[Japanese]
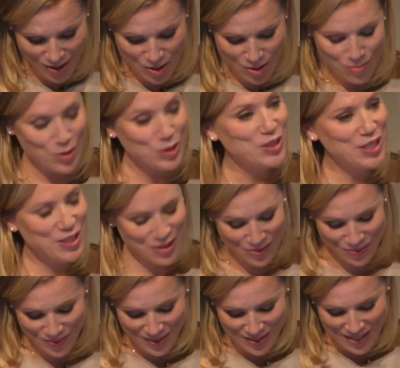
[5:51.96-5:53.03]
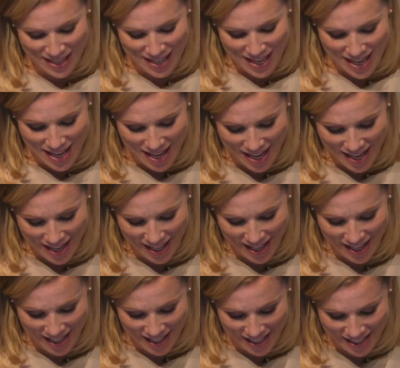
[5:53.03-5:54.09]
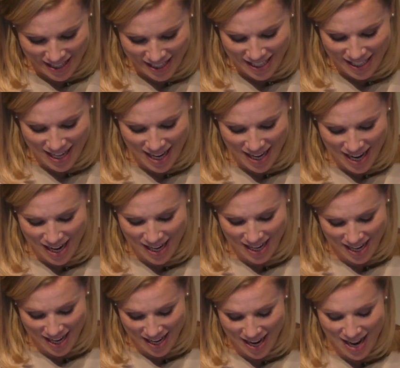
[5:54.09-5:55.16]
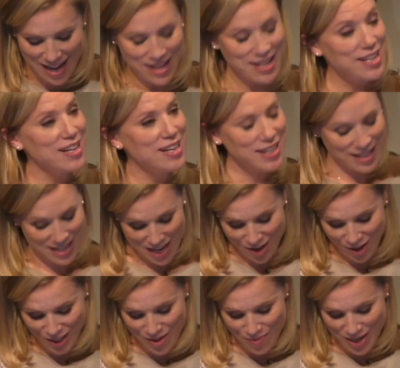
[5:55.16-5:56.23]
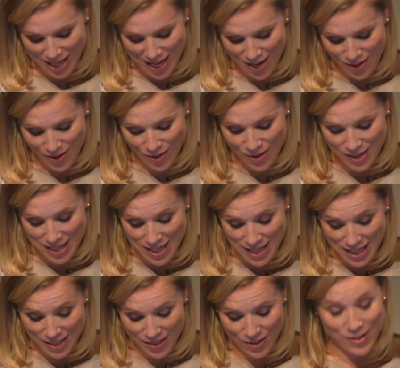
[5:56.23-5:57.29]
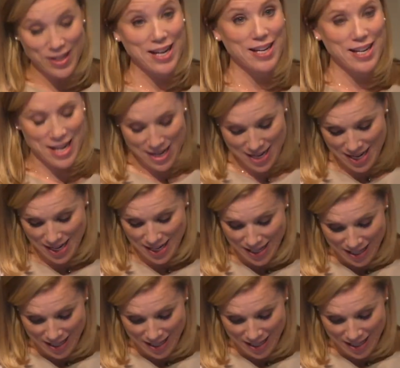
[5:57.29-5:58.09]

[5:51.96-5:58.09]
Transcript: もちろん、日英関係が鹿児島県とイギリスの関係に